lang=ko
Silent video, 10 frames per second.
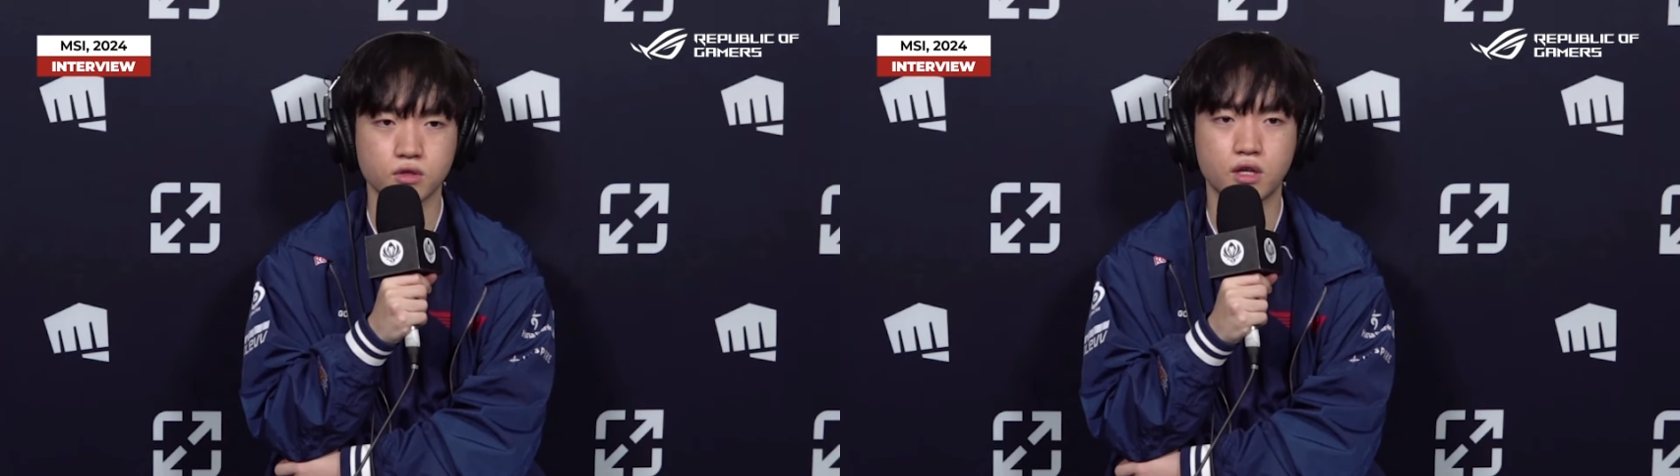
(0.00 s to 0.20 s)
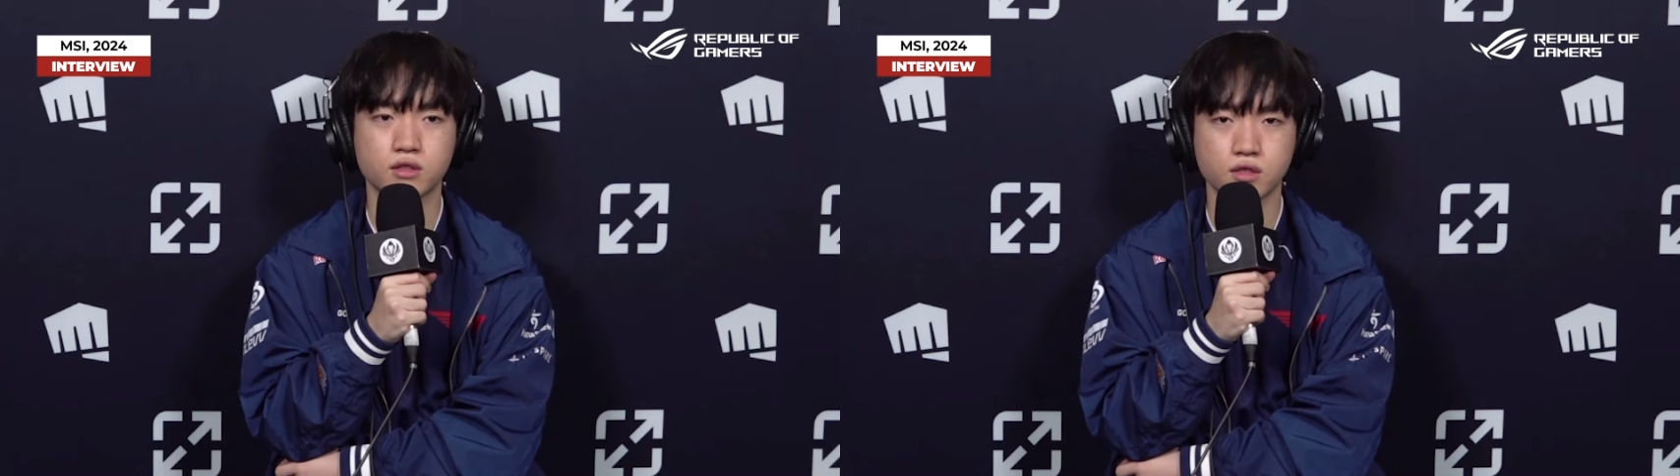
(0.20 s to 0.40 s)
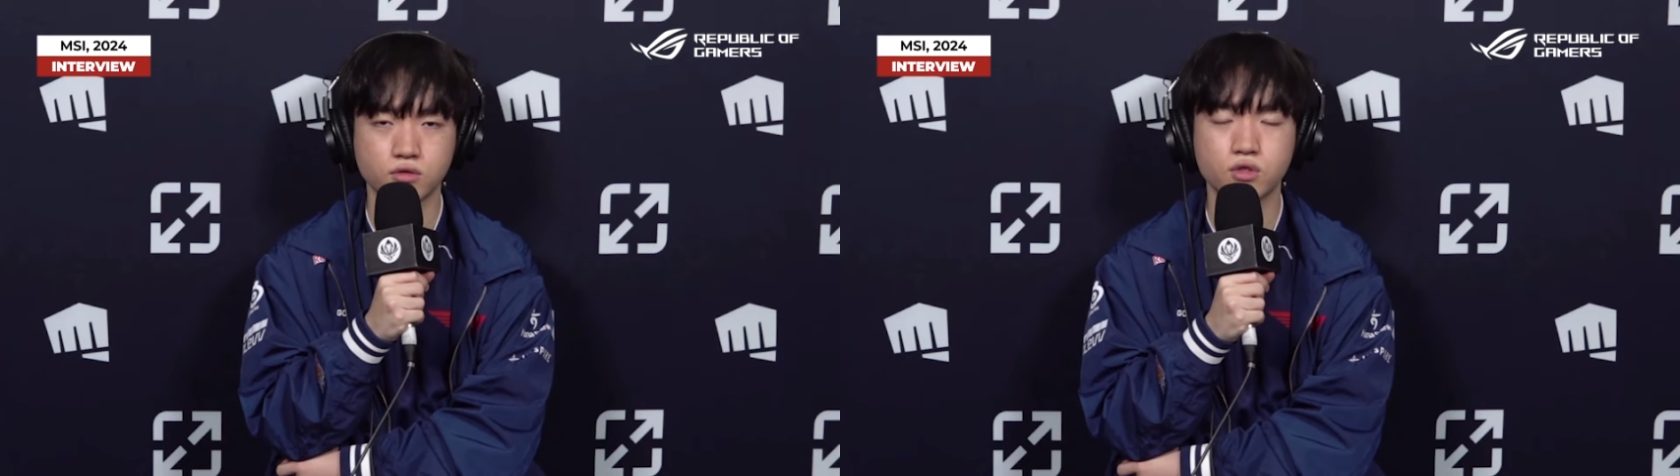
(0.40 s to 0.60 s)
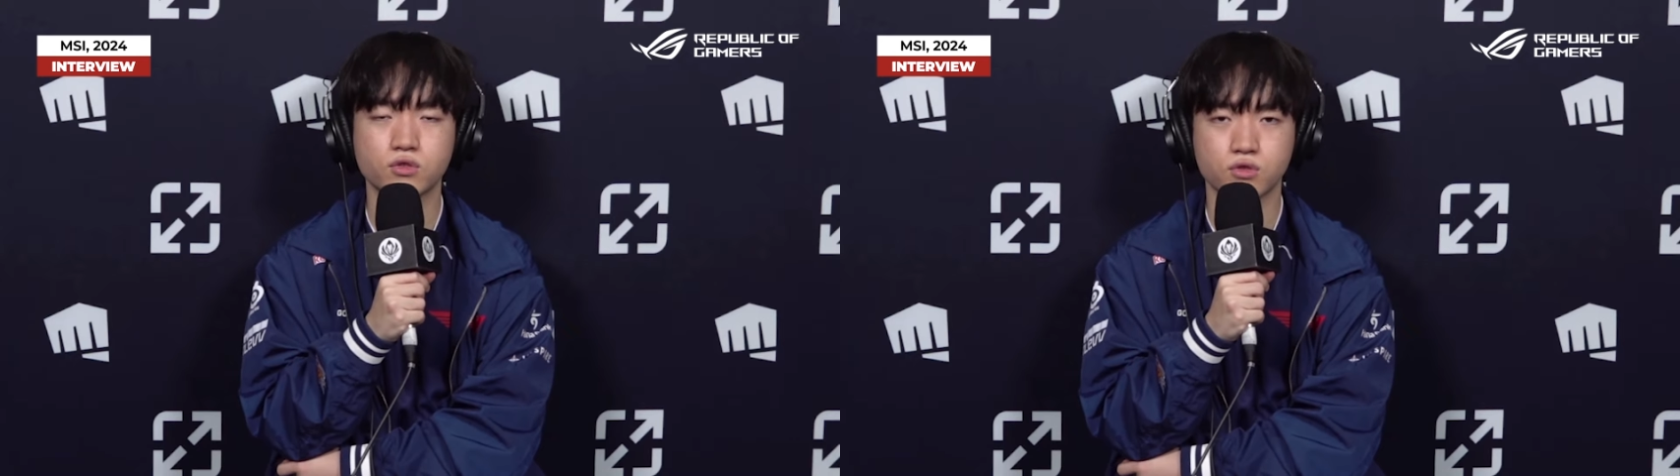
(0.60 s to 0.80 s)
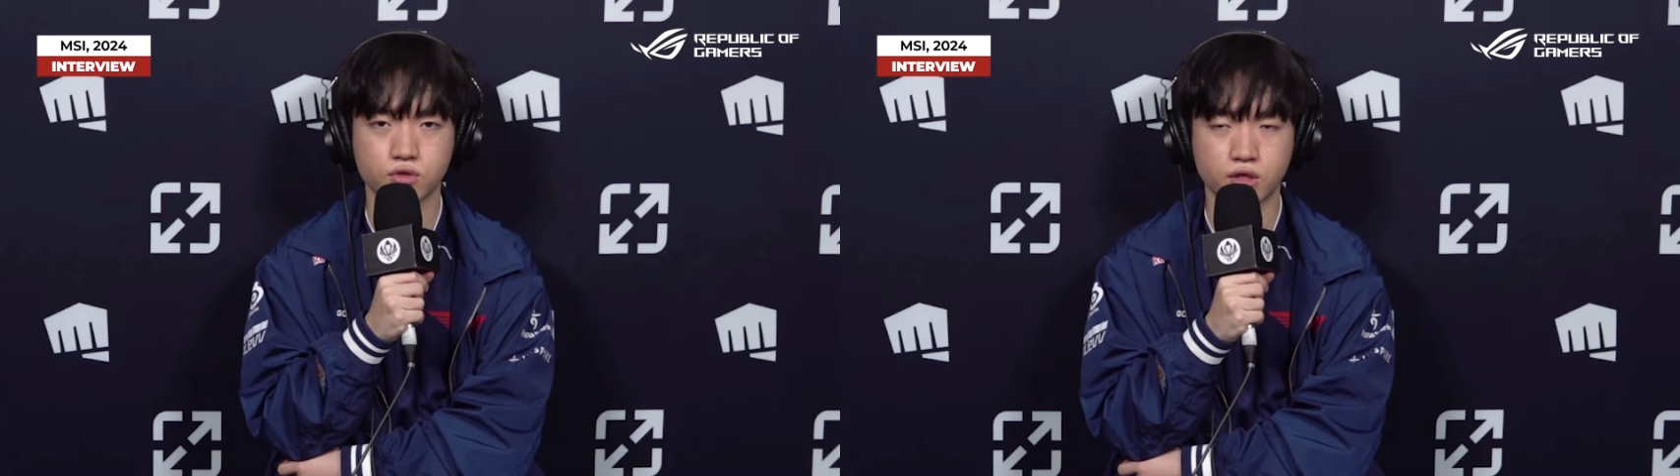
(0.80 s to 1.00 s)
항상 응원해
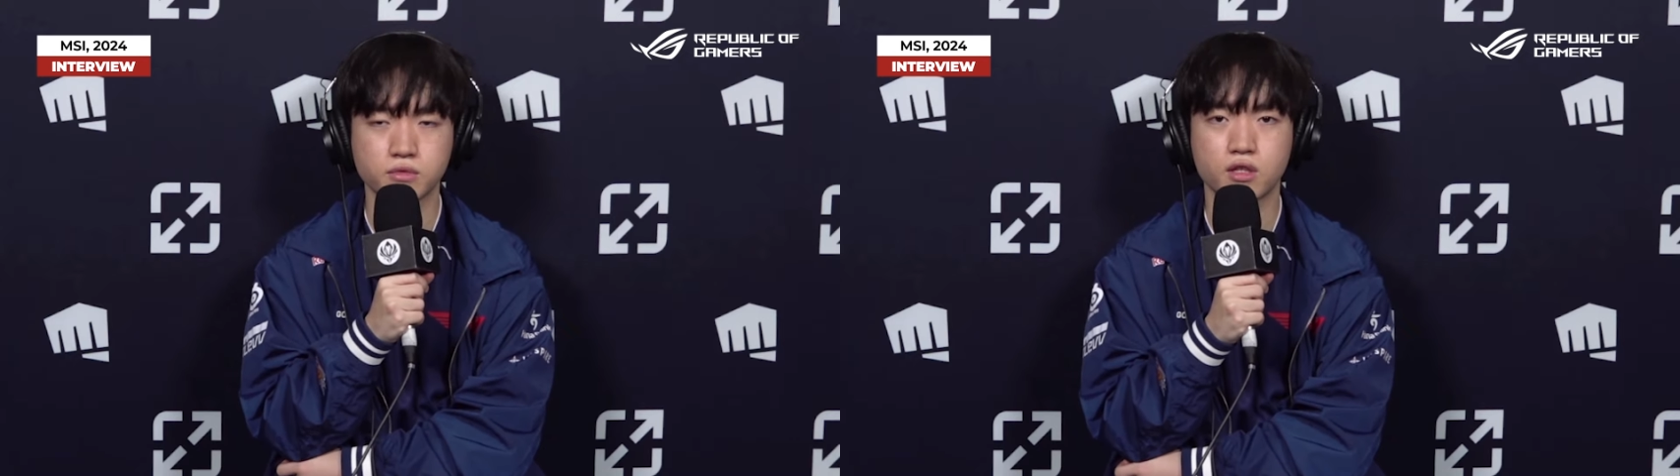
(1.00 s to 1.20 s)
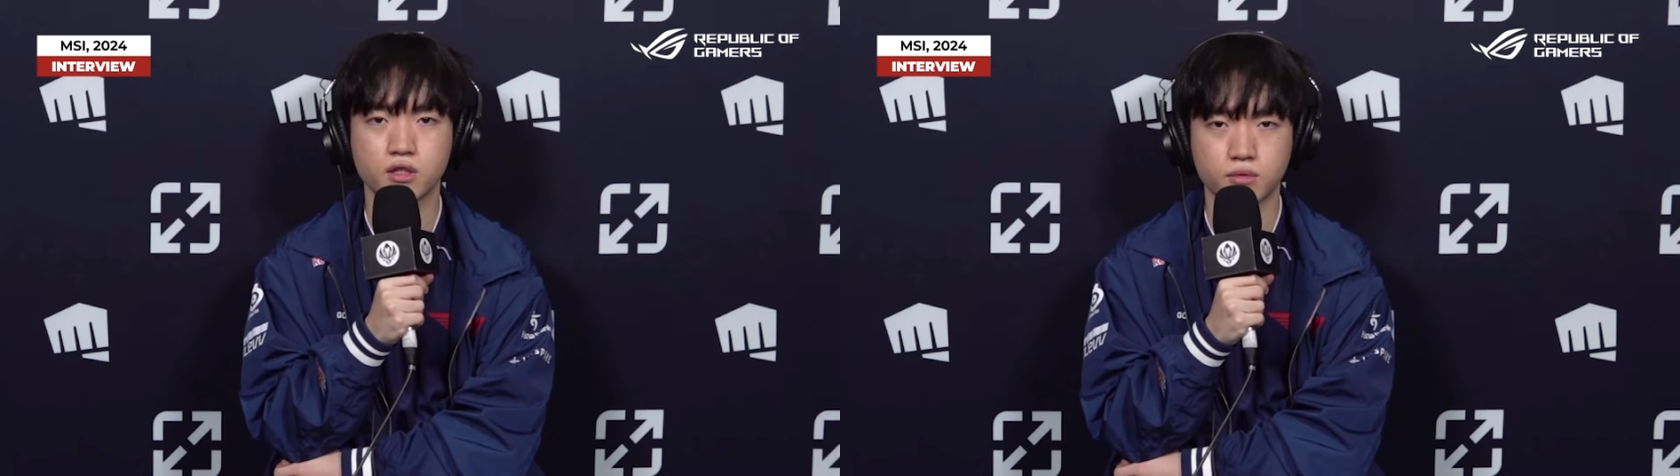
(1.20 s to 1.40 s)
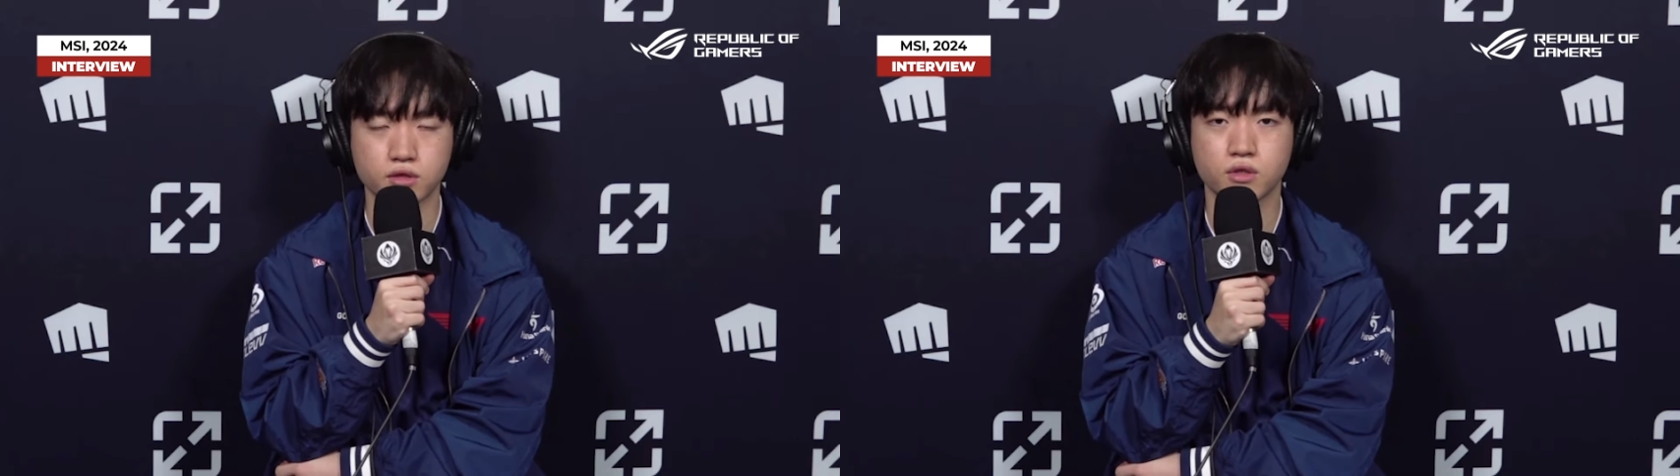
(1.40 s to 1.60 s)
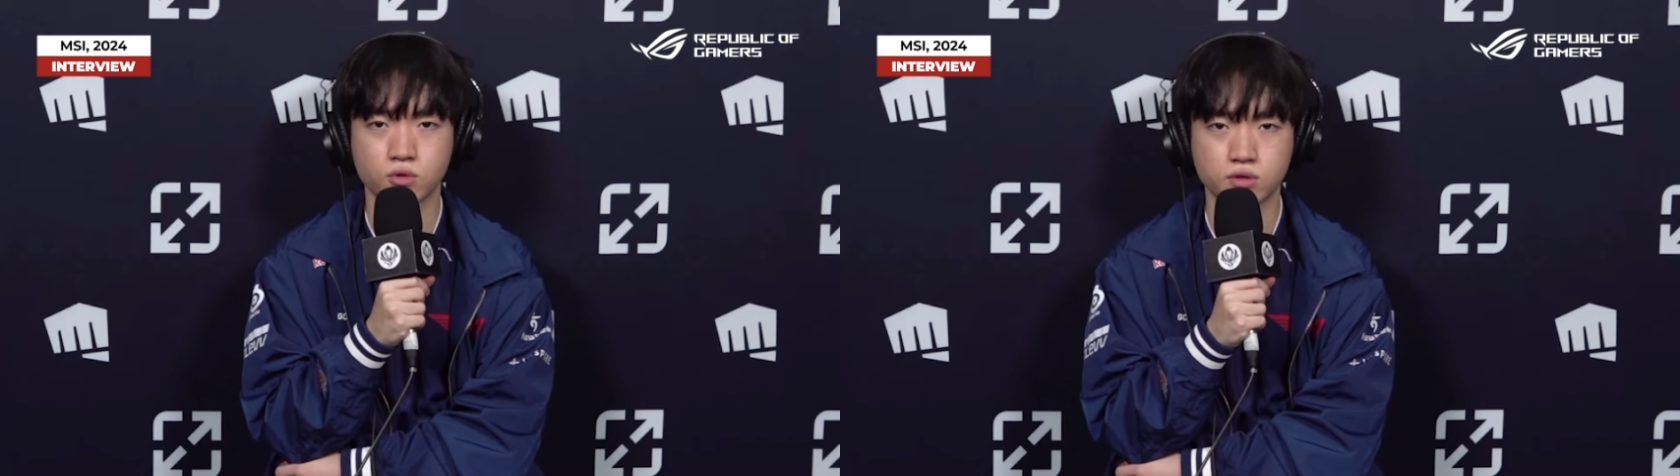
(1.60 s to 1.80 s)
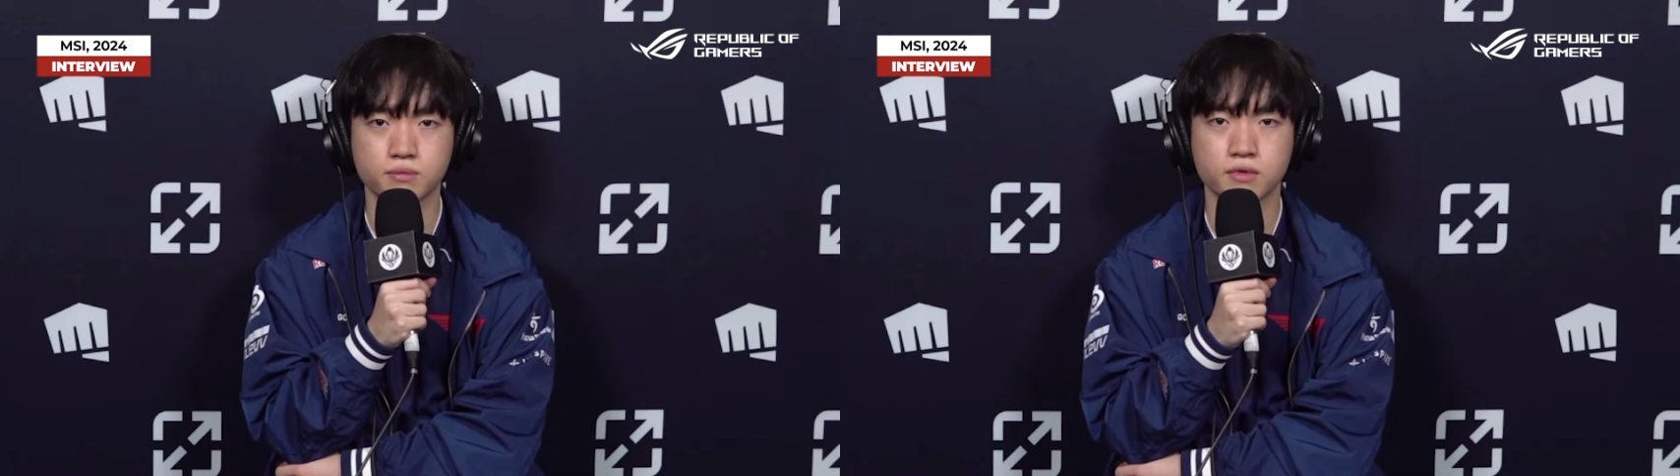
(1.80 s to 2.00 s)
주셔서 감사하다는 말씀
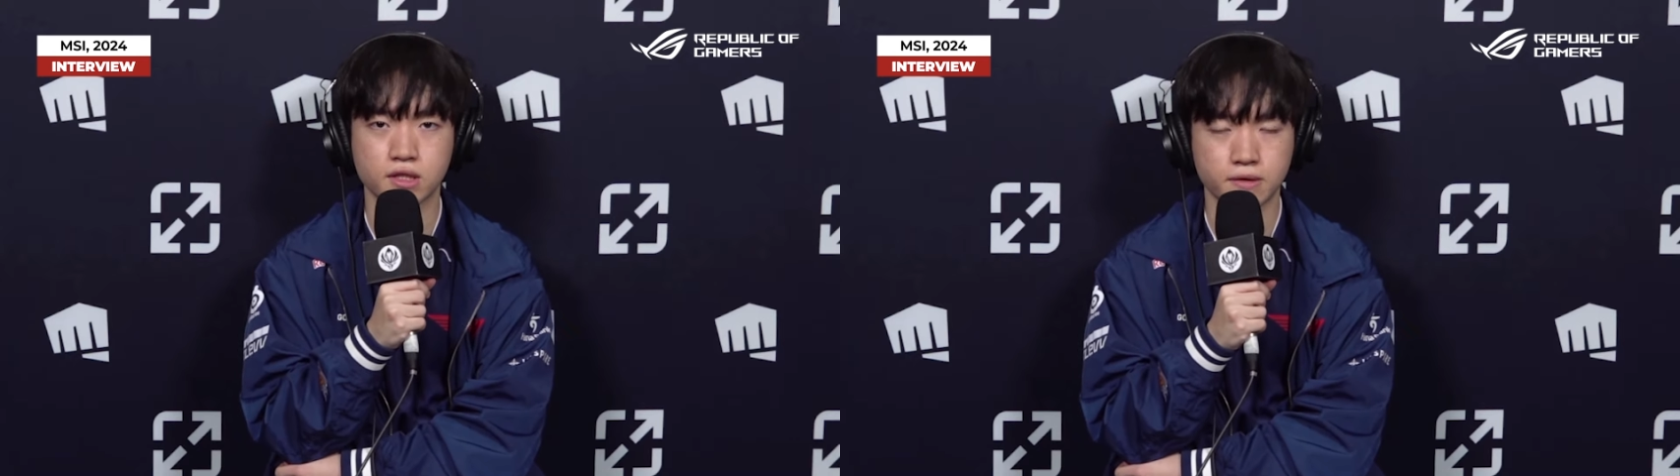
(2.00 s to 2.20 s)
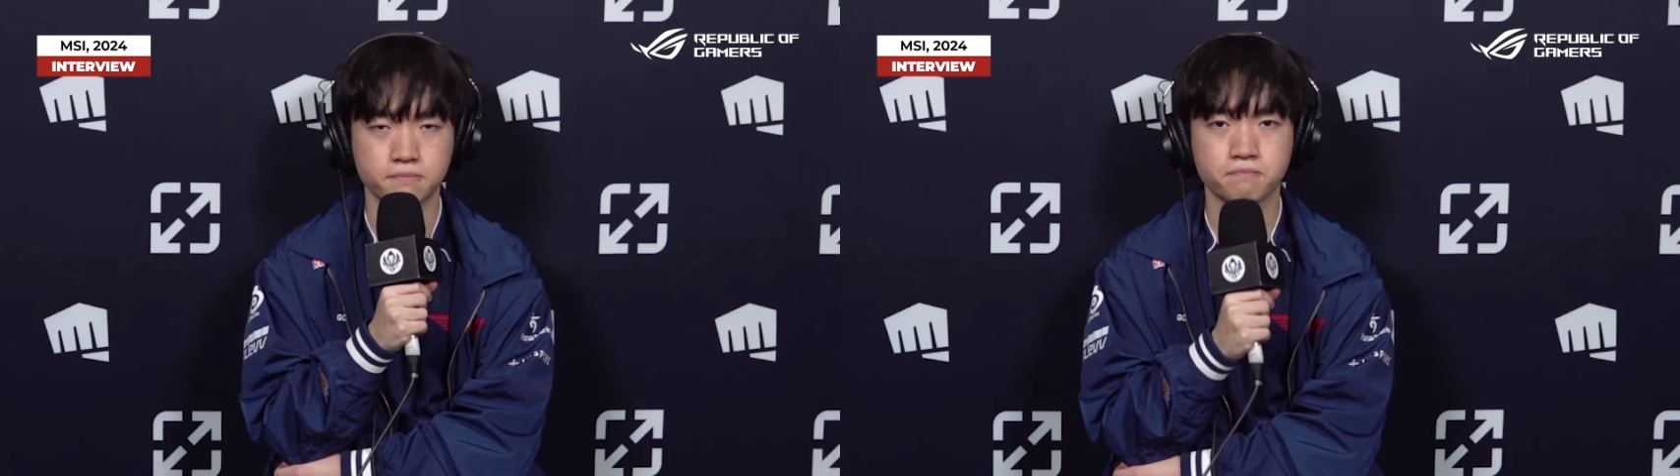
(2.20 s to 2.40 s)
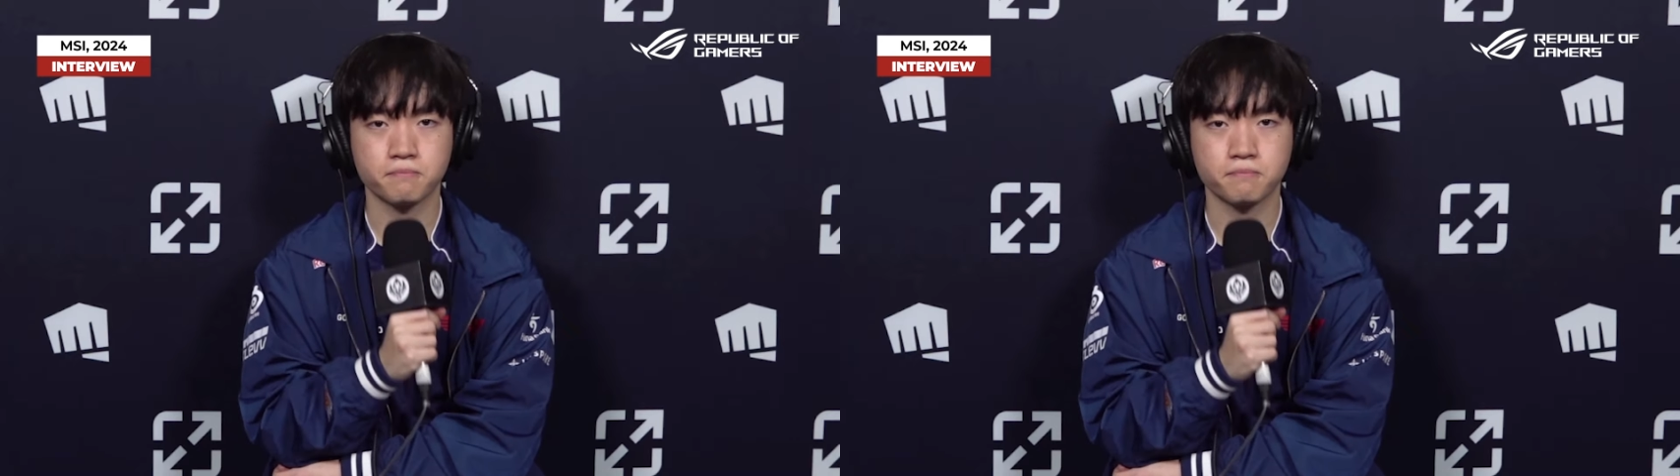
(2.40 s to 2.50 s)
전하고 싶습니다.